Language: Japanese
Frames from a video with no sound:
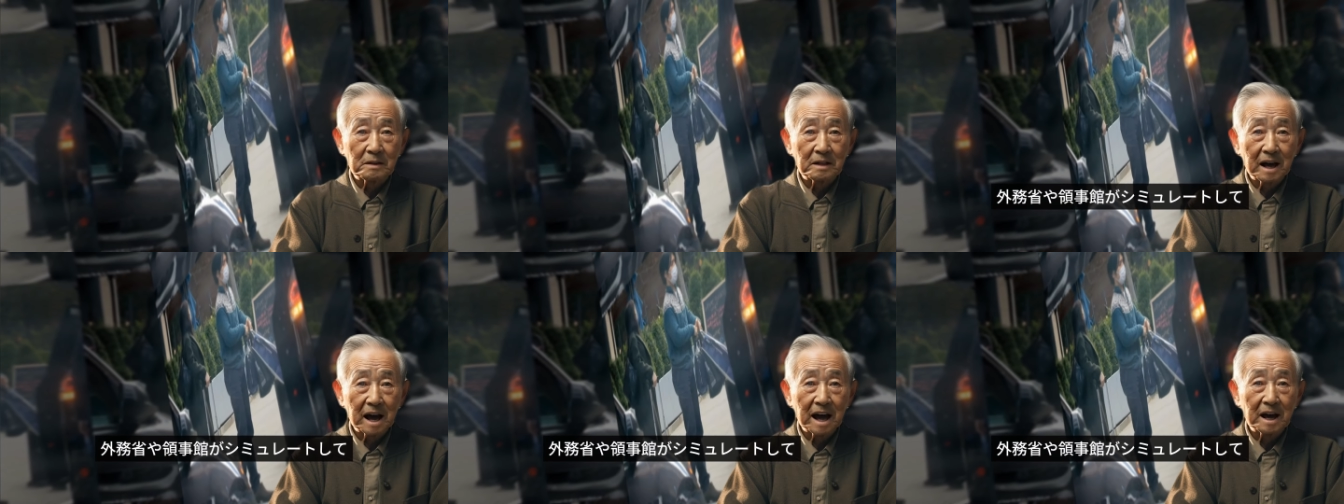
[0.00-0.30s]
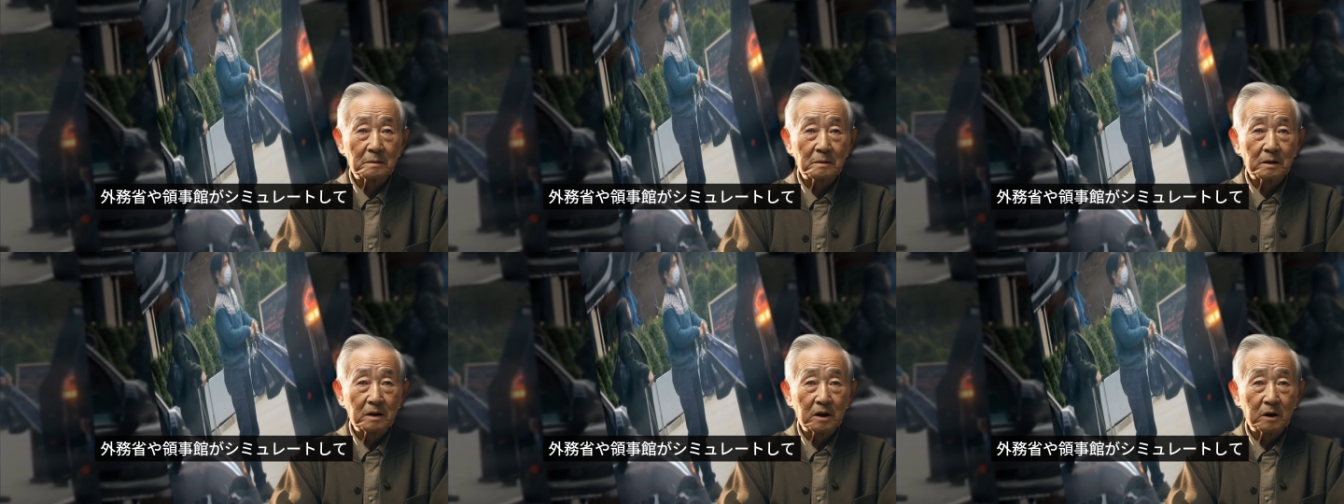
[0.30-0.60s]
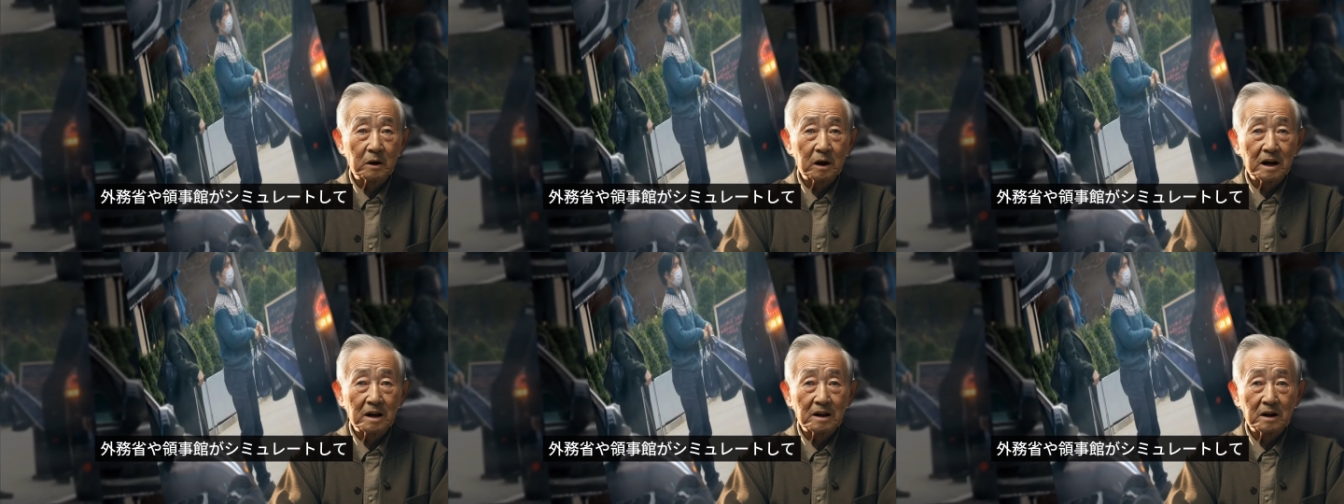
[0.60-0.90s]
外務
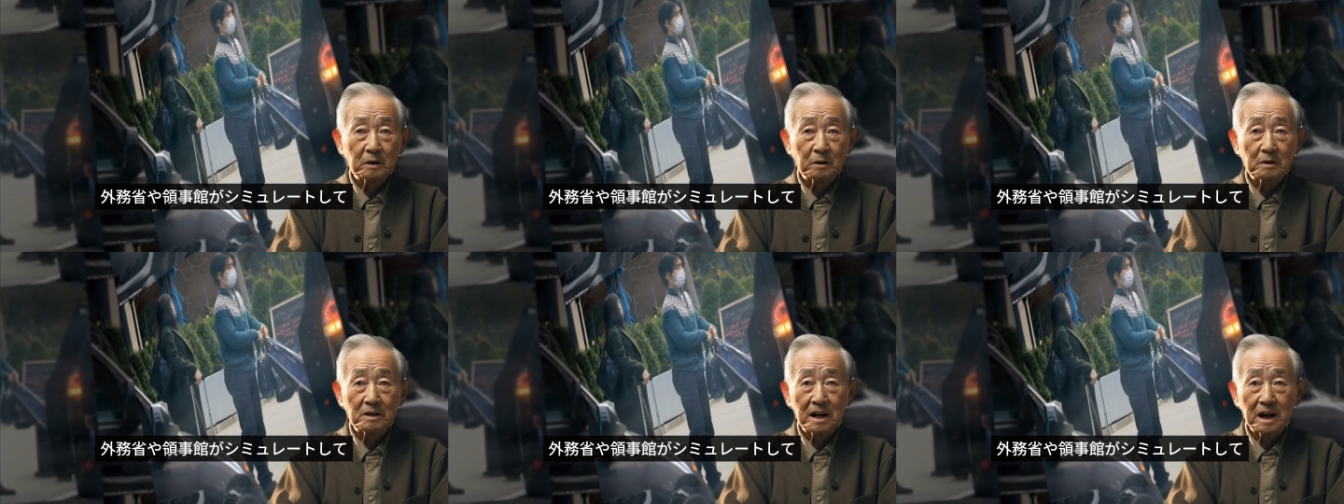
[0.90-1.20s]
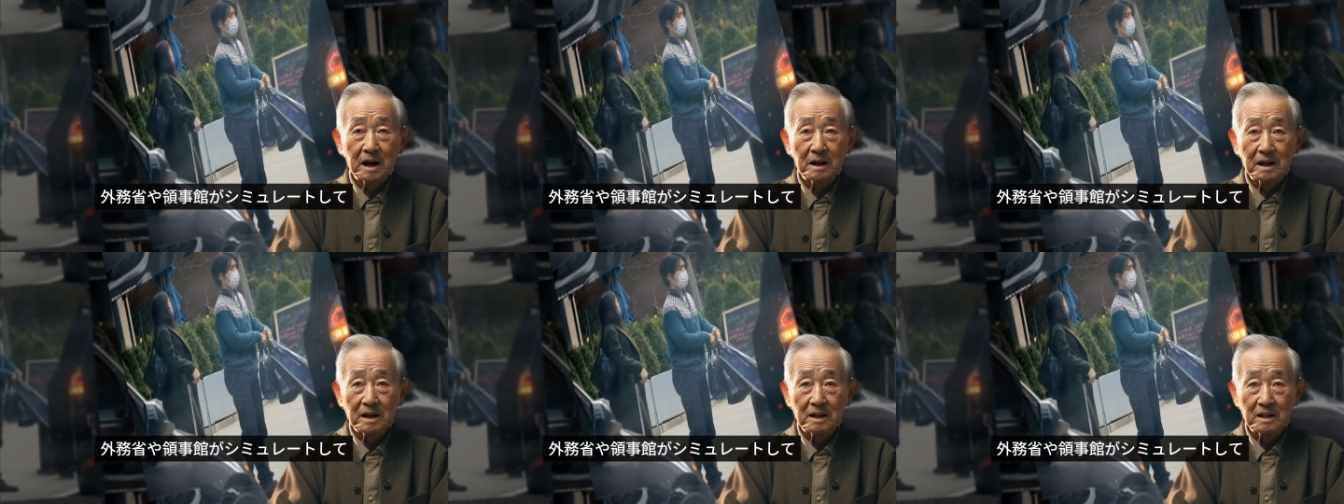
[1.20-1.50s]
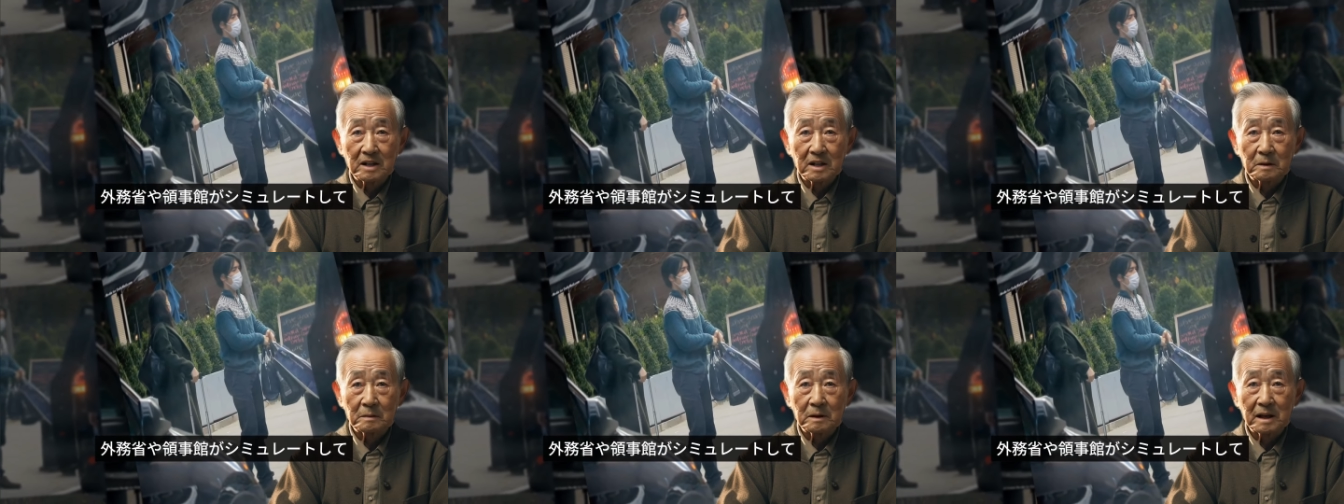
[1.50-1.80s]
省や領事館が
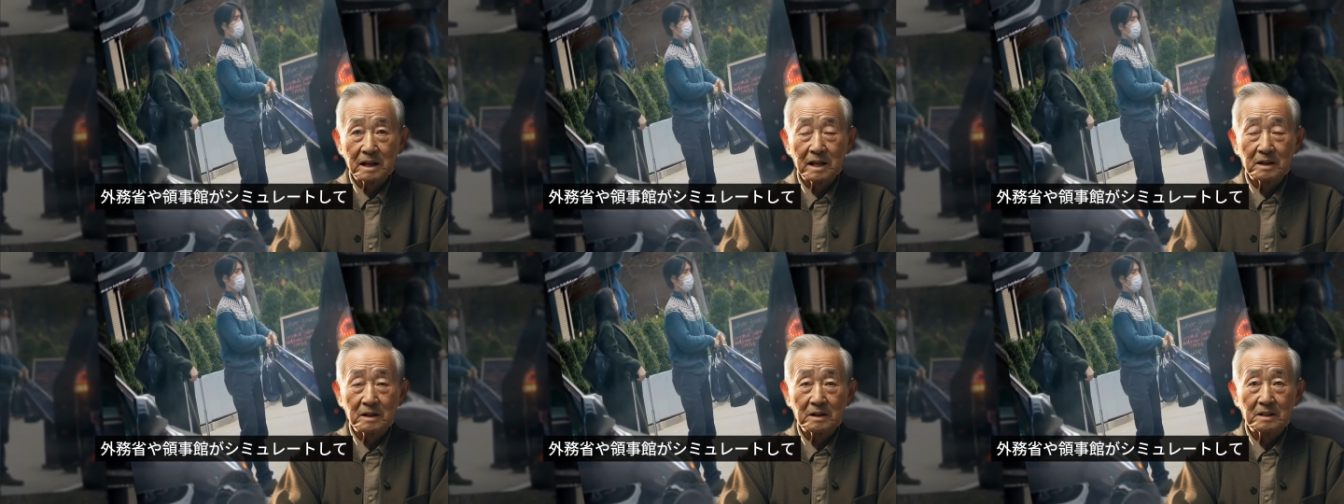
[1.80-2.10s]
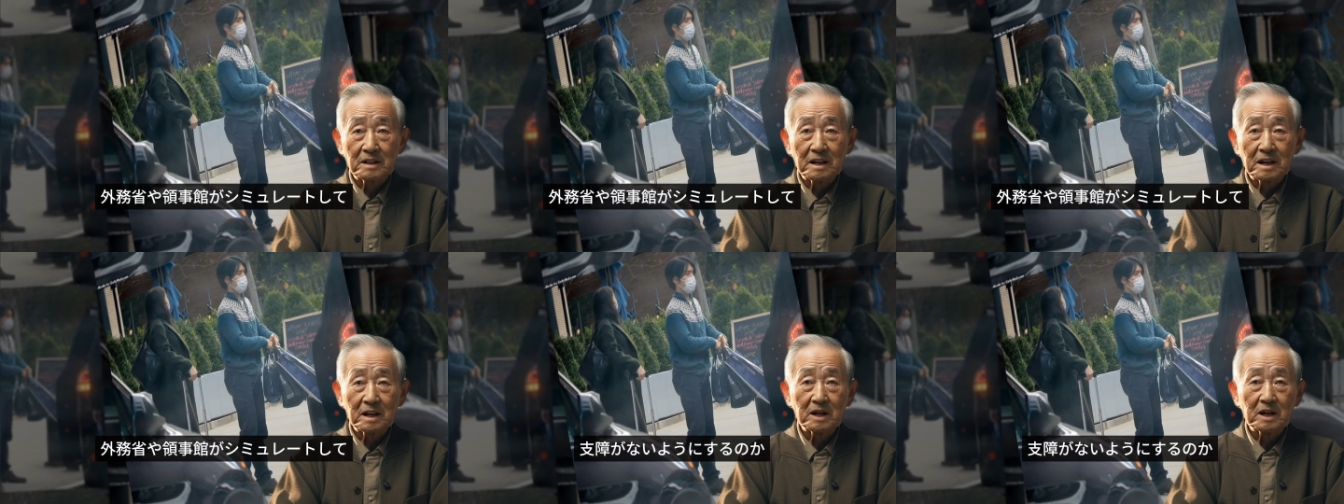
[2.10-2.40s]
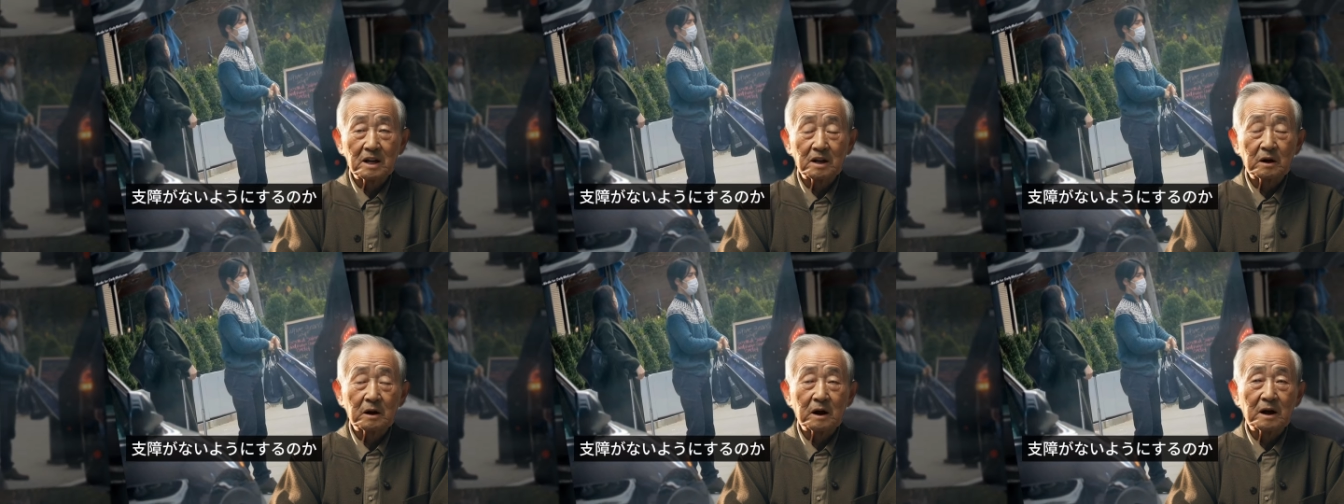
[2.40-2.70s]
シミュレートして
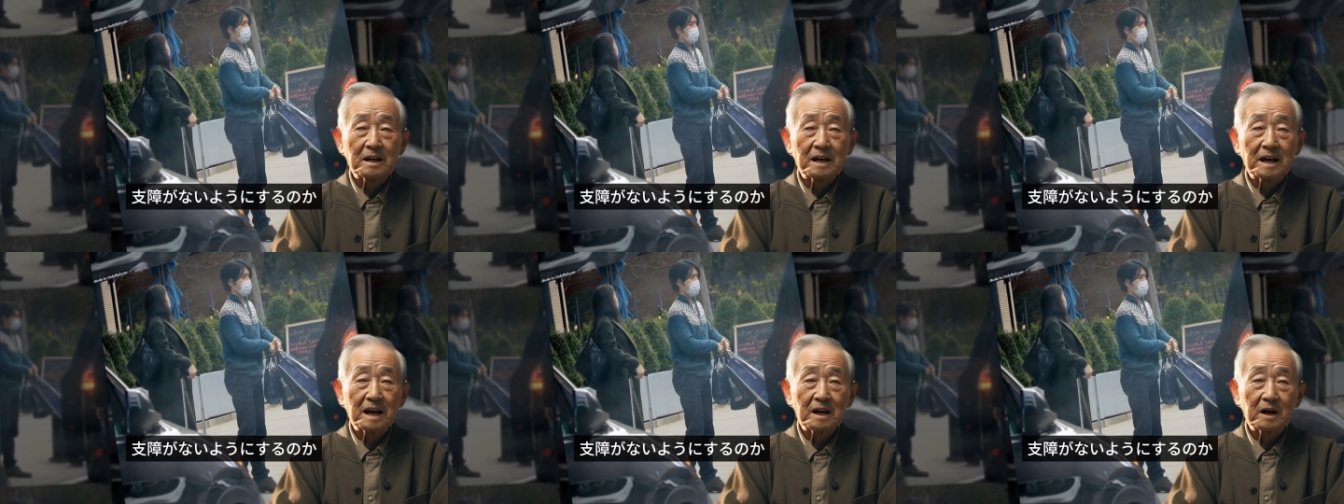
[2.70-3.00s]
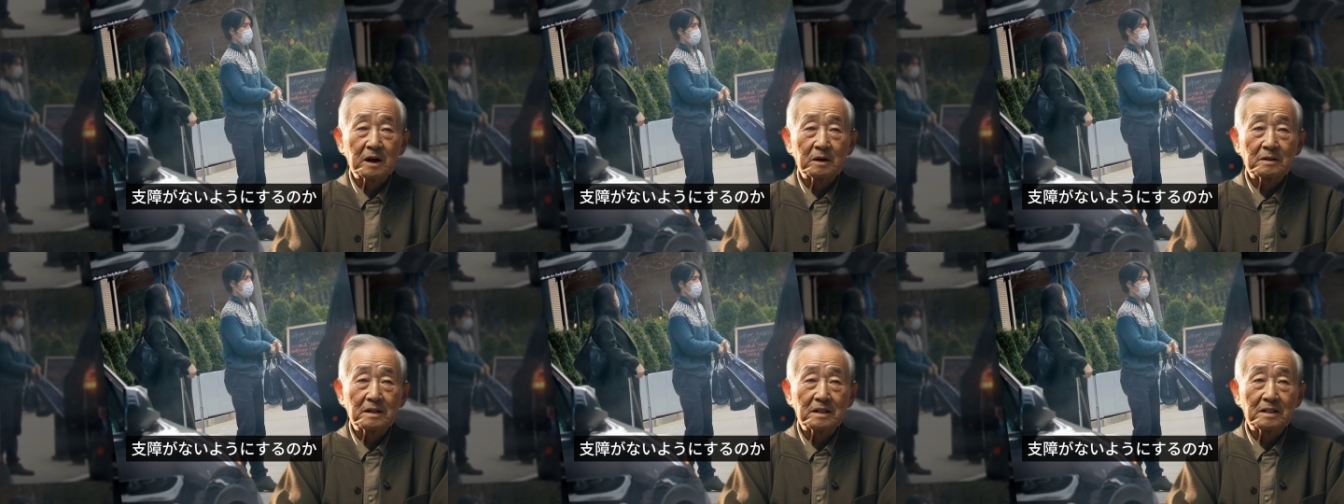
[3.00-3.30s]
支障がないよう